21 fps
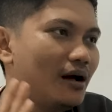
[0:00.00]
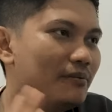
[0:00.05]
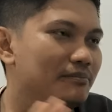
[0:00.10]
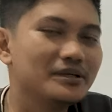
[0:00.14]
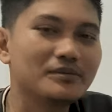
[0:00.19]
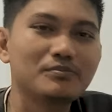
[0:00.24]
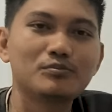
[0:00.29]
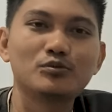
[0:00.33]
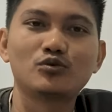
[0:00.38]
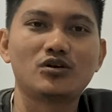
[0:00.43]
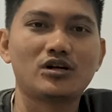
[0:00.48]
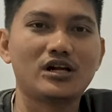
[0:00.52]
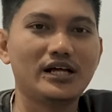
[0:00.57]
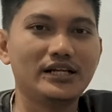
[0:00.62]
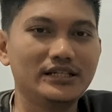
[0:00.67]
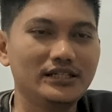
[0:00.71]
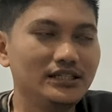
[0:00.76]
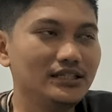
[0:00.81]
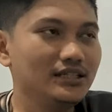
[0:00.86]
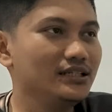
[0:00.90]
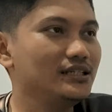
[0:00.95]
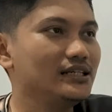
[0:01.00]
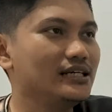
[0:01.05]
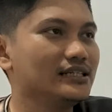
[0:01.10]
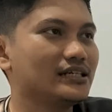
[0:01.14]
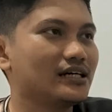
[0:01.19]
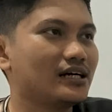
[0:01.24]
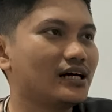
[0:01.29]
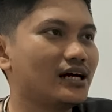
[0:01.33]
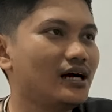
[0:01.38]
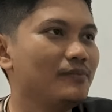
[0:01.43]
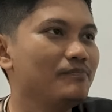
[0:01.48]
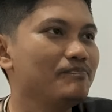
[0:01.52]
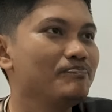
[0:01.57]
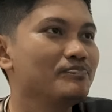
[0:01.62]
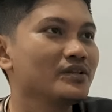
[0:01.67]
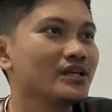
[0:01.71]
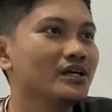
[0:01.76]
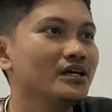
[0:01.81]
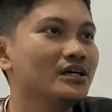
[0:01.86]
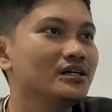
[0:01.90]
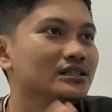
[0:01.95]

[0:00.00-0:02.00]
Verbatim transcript: Amir Putrani, dia cakap